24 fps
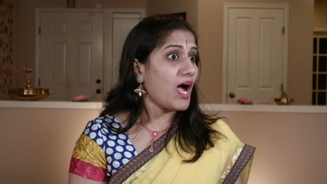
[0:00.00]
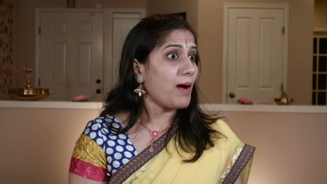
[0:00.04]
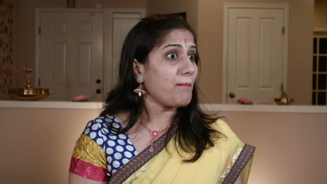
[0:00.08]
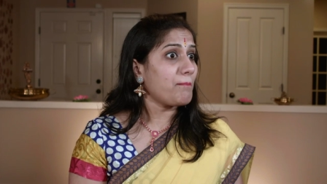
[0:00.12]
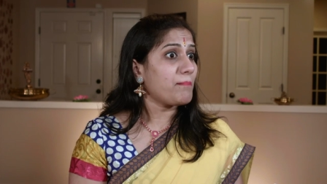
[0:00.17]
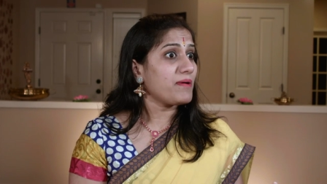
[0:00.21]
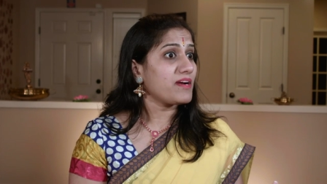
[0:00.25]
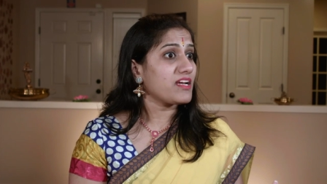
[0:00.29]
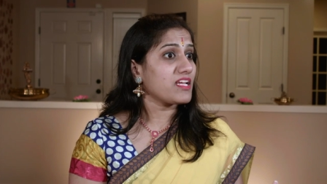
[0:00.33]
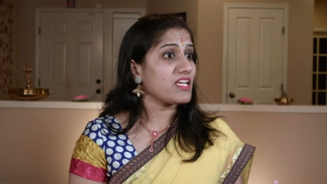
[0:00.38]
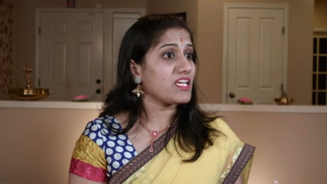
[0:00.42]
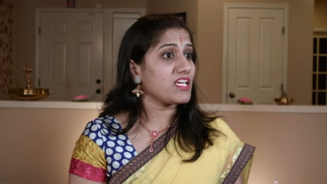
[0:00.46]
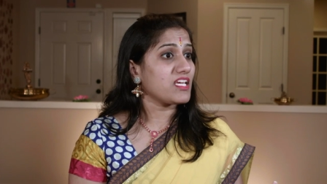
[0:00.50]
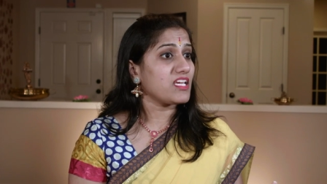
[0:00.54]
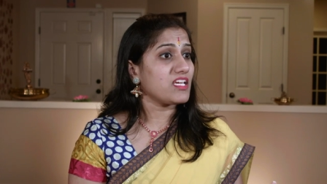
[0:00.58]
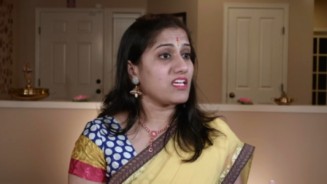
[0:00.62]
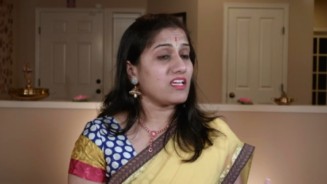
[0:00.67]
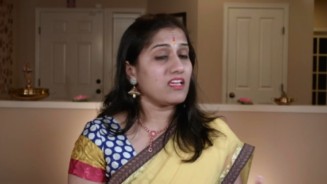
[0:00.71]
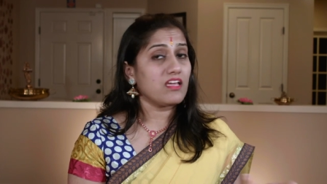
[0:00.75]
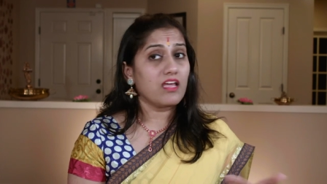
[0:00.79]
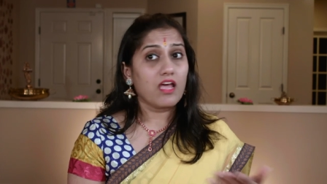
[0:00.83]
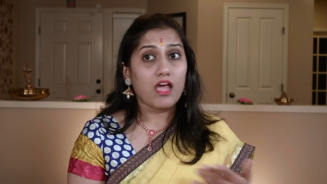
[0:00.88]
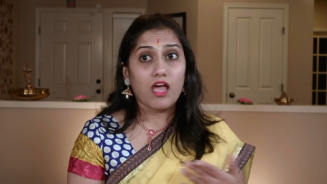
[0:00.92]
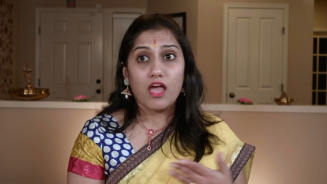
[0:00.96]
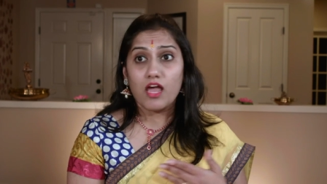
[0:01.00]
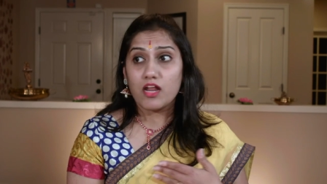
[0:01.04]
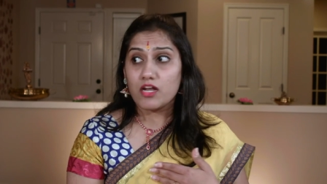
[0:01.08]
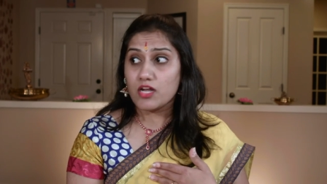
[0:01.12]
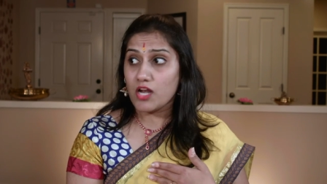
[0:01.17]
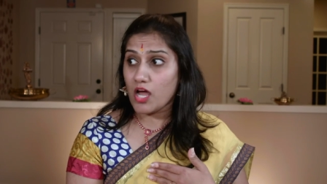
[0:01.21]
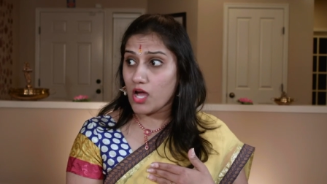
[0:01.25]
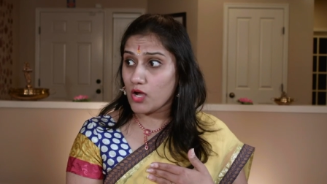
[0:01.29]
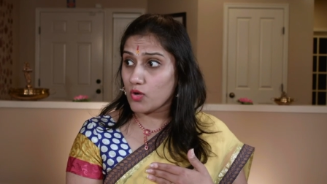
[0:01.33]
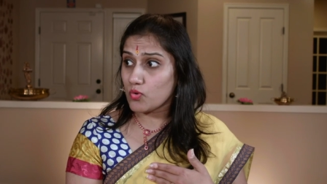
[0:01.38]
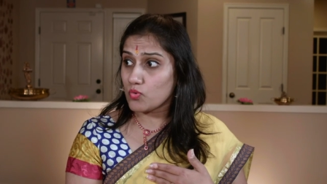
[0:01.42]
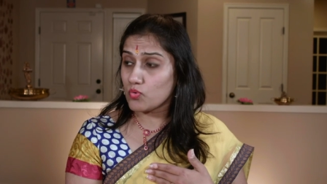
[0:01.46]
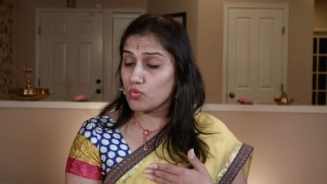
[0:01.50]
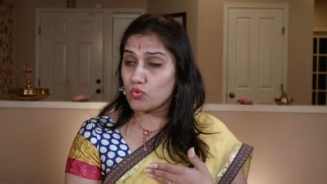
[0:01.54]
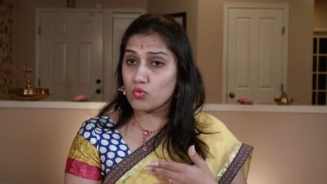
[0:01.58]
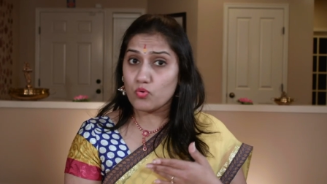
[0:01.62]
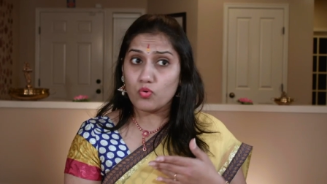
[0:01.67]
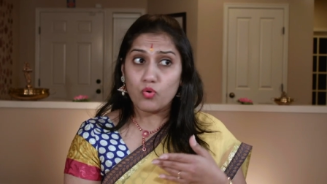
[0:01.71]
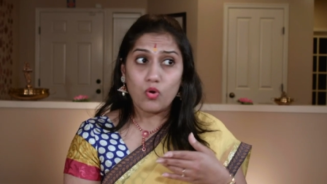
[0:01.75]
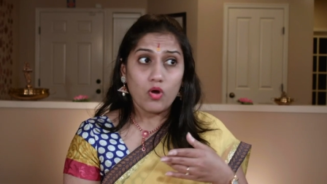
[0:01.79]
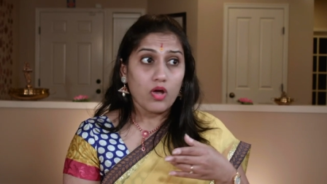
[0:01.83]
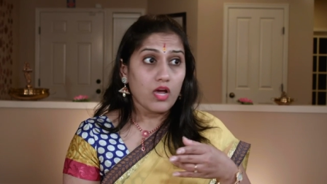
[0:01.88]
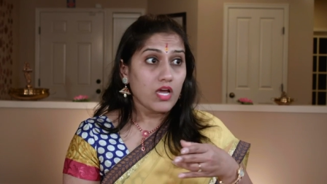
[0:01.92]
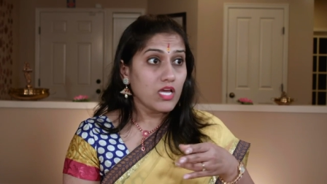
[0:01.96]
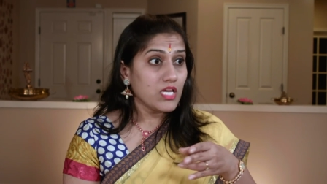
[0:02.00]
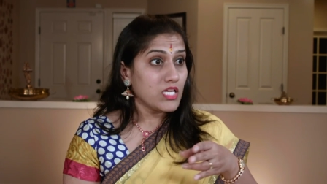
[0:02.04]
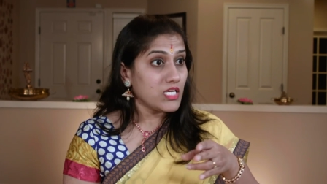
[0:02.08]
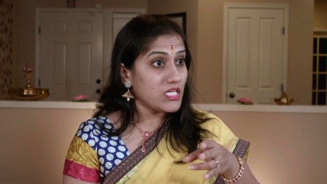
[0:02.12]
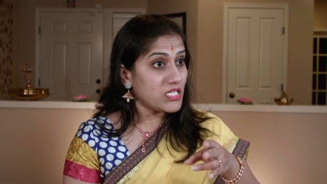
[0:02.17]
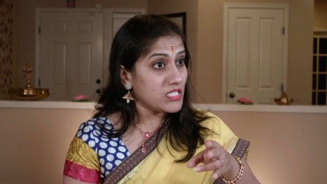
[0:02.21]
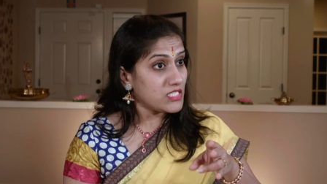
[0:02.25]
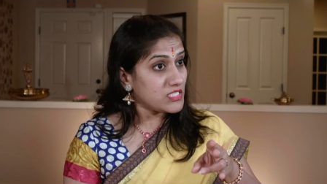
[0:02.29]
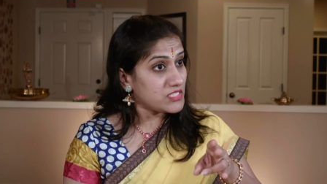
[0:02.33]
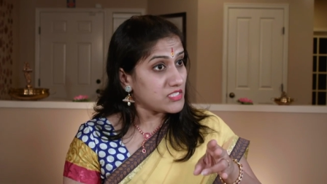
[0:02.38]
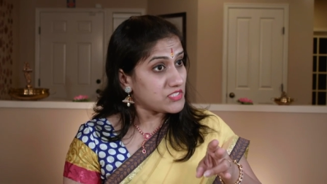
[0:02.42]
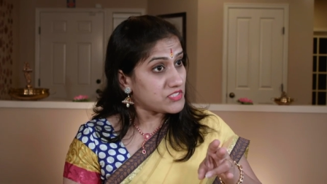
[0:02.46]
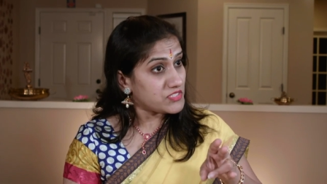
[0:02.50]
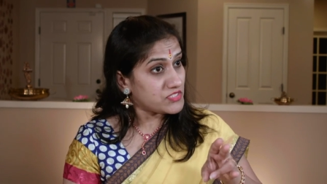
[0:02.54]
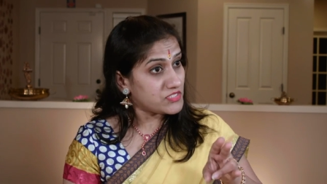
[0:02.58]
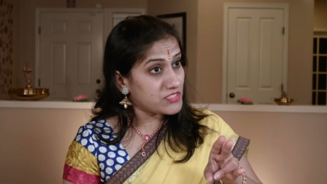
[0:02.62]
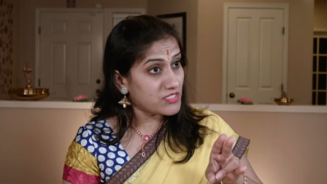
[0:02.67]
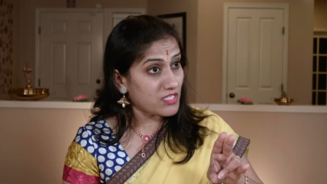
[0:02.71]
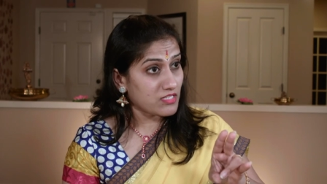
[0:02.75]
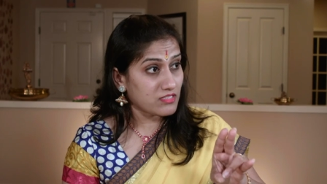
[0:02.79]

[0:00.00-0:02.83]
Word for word: అప్పటికి నాకు ఈ